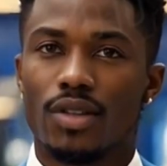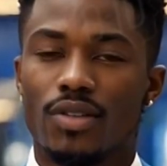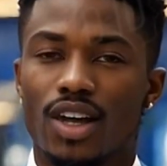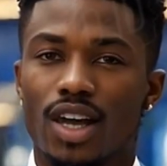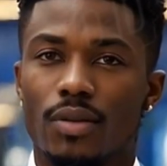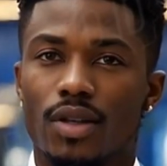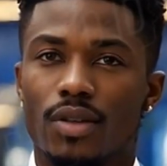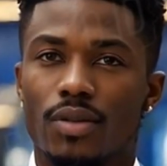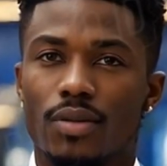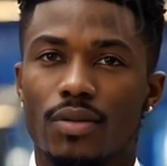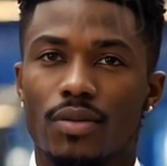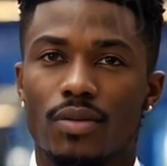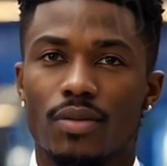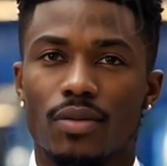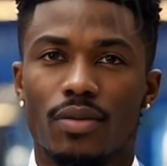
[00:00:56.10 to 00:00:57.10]
Vraiment
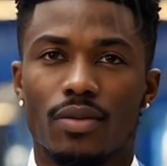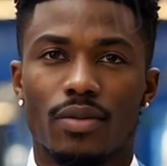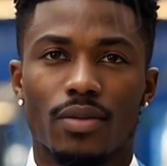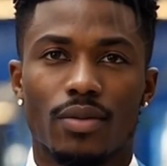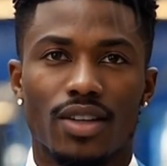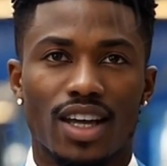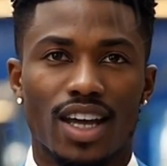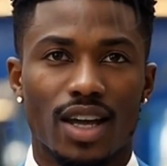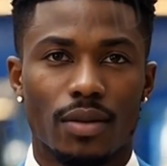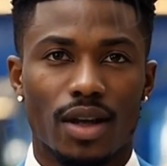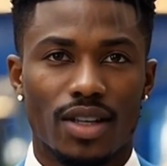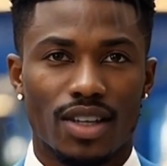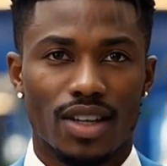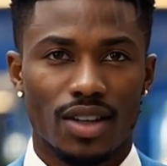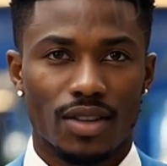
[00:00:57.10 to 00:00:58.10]
Et
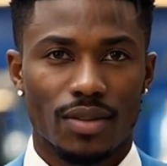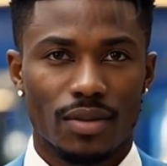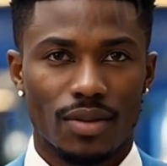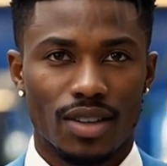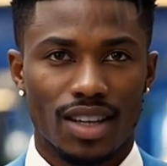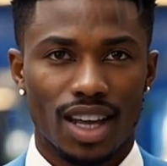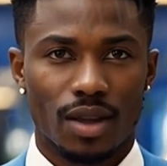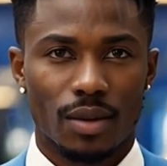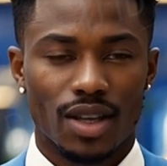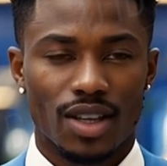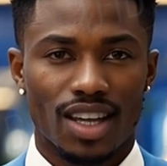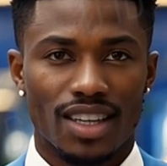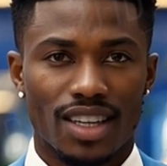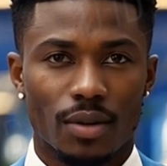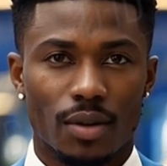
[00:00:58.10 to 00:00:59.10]
maintenant, les
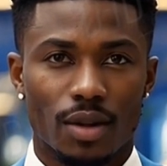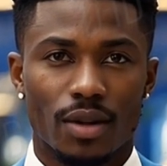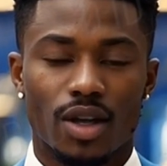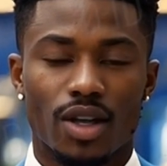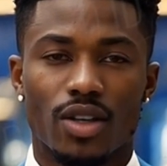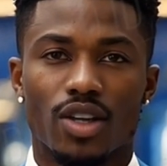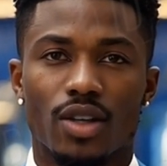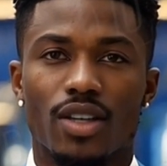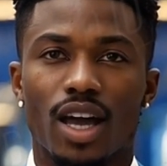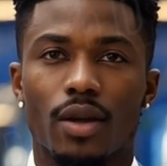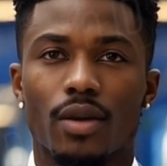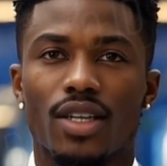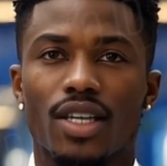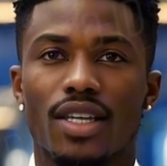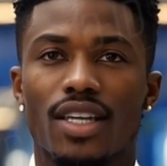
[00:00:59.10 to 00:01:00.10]
batteries imprimées ont une
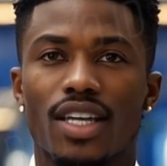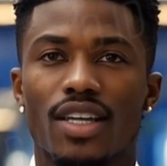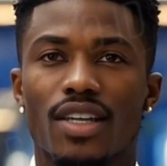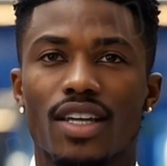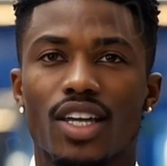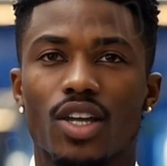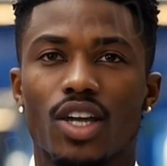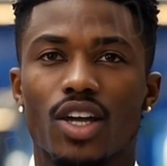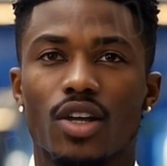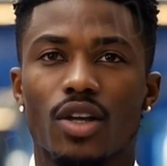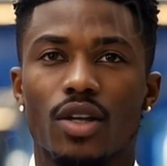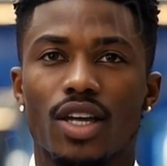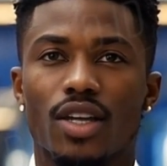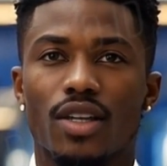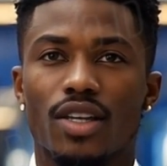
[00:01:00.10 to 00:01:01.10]
capacité de décharge
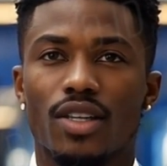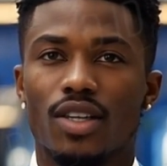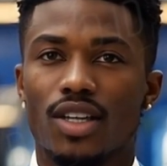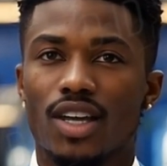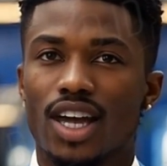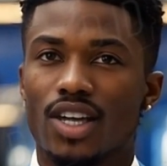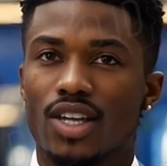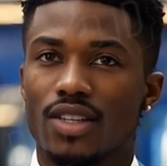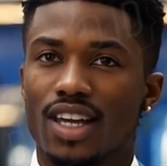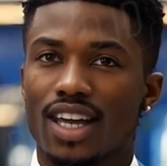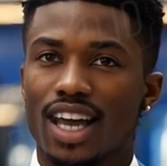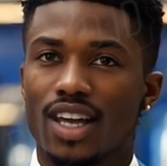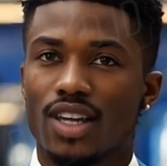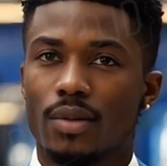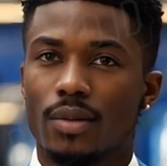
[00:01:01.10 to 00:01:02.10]
unique de
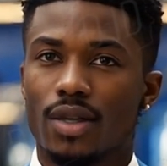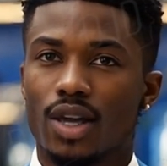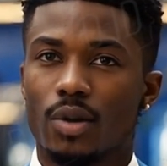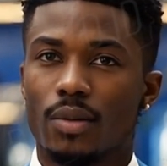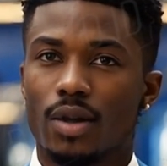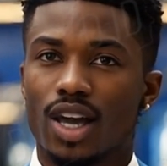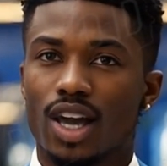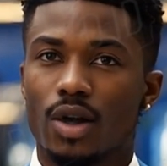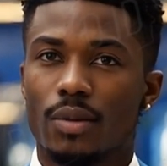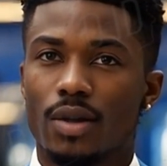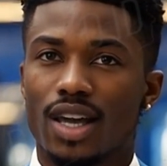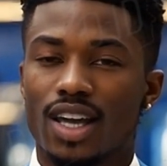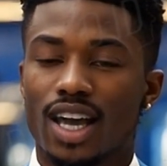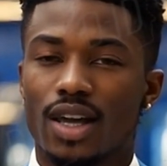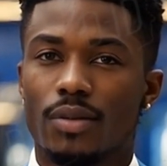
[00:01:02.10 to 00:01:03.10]
184 mAh
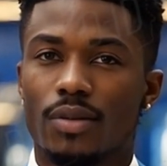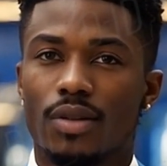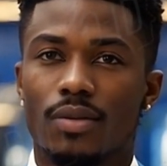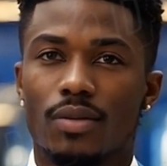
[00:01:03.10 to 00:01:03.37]
par gramme.